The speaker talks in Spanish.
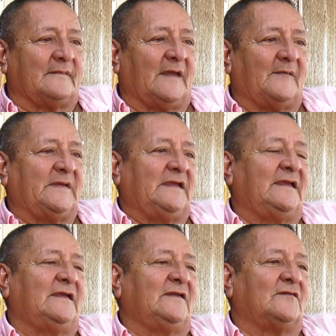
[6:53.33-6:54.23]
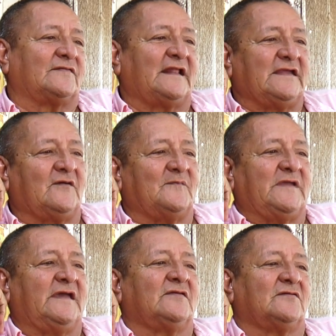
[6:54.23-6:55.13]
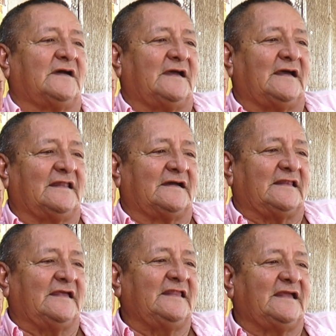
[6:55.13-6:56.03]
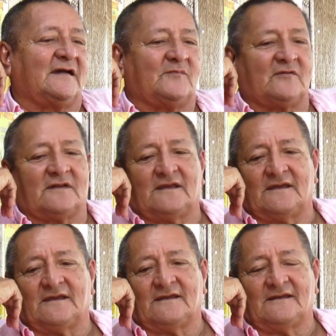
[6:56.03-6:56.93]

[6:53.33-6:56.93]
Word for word: A mí yo salí con miedo allá de la clínica porque